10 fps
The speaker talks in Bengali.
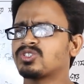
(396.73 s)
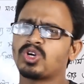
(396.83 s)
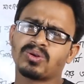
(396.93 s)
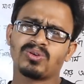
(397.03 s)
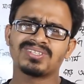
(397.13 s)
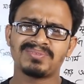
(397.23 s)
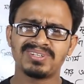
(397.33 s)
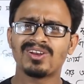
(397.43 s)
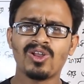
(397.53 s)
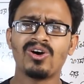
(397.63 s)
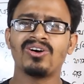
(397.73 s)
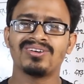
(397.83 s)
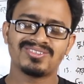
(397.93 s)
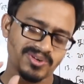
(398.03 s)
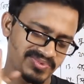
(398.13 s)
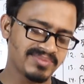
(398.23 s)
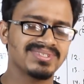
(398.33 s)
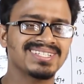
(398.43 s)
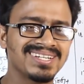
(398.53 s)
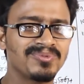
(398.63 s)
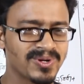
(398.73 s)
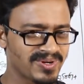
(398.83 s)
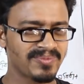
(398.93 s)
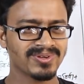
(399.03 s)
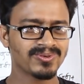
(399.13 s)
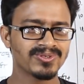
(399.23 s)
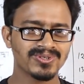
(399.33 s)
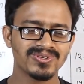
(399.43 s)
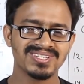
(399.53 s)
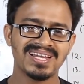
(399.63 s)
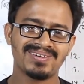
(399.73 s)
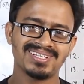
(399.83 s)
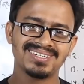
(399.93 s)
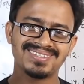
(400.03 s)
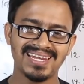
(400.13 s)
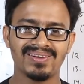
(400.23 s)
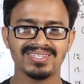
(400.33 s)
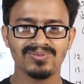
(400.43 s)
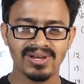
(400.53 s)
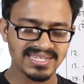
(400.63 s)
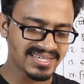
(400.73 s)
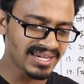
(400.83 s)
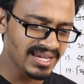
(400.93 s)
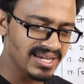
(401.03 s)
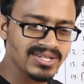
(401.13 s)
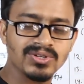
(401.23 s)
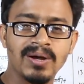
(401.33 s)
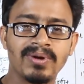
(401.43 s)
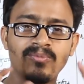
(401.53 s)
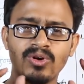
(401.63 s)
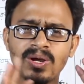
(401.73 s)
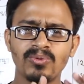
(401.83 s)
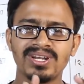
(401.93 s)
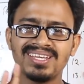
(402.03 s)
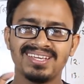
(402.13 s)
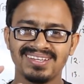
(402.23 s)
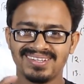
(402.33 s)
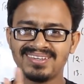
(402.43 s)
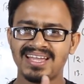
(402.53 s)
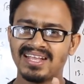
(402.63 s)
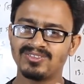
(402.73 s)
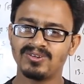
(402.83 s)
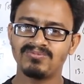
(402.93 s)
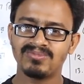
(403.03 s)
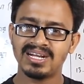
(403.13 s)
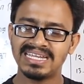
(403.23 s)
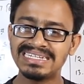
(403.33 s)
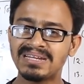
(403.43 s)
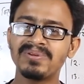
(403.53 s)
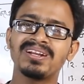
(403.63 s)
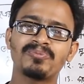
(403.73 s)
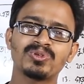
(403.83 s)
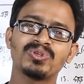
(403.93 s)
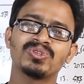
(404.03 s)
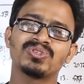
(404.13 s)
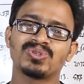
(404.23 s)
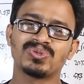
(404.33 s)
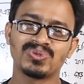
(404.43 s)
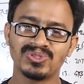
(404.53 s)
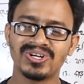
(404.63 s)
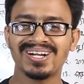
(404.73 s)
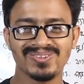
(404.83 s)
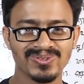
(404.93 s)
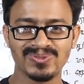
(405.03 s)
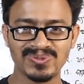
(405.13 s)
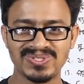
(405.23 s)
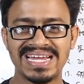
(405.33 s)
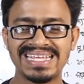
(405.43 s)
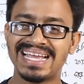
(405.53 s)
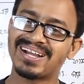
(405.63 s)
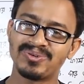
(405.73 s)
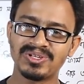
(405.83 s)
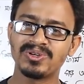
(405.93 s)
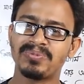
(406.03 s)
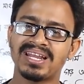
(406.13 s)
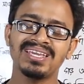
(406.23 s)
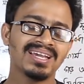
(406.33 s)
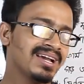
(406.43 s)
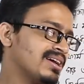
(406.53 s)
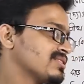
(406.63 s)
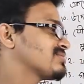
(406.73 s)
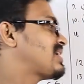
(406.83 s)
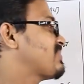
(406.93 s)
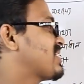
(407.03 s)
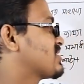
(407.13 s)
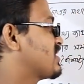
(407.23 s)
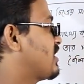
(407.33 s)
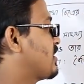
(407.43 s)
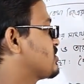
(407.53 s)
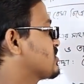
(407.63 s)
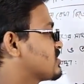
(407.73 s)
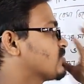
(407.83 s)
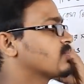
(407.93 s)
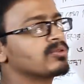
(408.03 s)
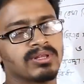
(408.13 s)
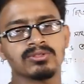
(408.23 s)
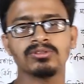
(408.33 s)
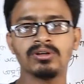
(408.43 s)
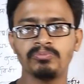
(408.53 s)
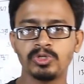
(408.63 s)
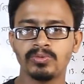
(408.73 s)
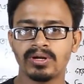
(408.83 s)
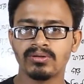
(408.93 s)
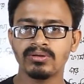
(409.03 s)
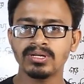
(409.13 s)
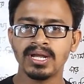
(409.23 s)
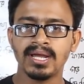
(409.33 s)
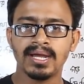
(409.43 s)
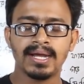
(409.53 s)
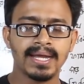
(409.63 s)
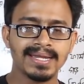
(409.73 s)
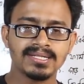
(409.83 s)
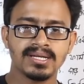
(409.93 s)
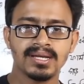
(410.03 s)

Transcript: সকল সাবজেক্ট ল সব সাবজেক্টের মোটামুটি আমরা কোর্স করছি আমাদের সিলেবাস এগুলো আছে সো আমরা মোটামুটি একদম ইন্টারমিডিয়েট পর্যন্ত যতটুকু দরকার ততটুকু জানি অ্যাকাউন্টিংও পারি সো আমি আশা চেষ্টা করবো তোমাদের জন্য ভিডিও বানানোর অ্যান্ড